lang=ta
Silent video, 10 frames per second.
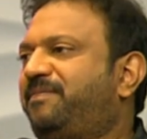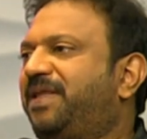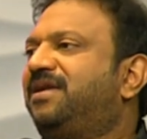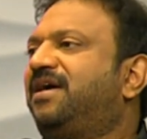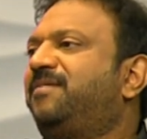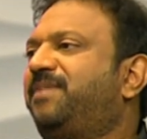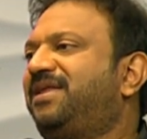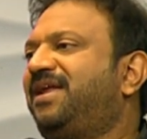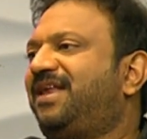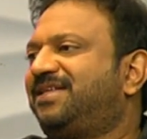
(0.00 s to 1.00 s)
பதினாறு
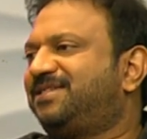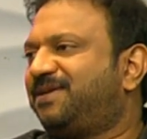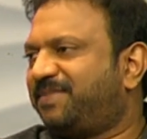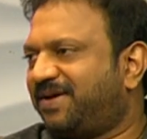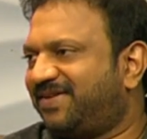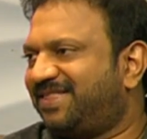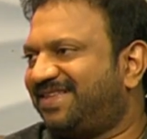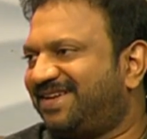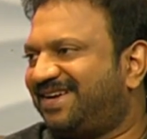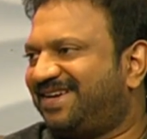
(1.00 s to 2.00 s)
பதினேழு லட்ச ரூபாய் வந்து
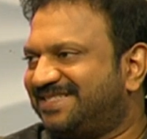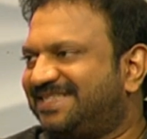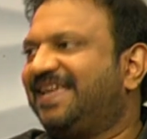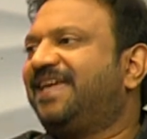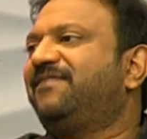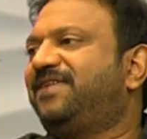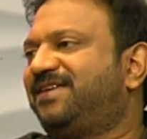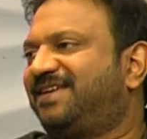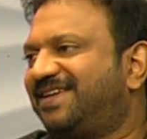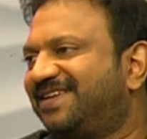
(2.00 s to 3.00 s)
டெஸ்ட்டுக்கே
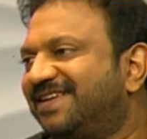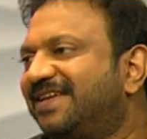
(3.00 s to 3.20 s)
விட்டுட்டார்